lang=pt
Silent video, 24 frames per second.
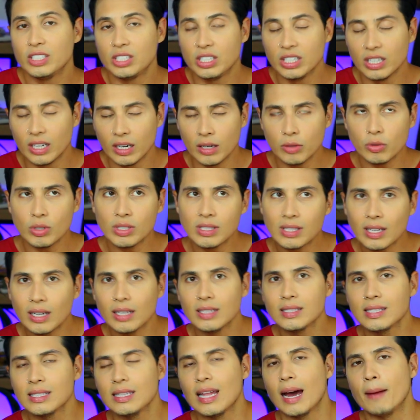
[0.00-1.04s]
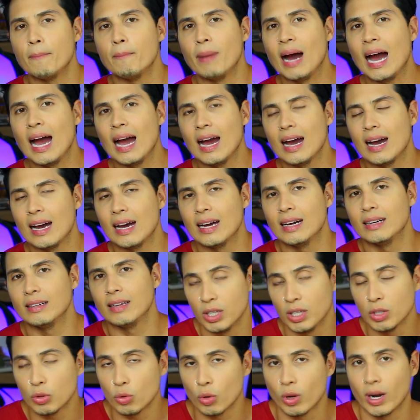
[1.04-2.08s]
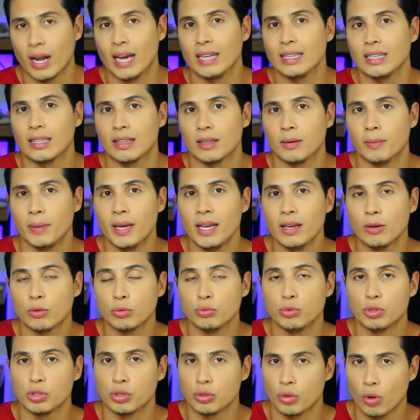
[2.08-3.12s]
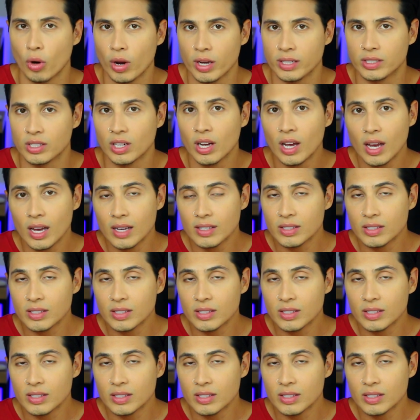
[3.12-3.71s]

tirando esse lance da barra detonada também, com destroyed,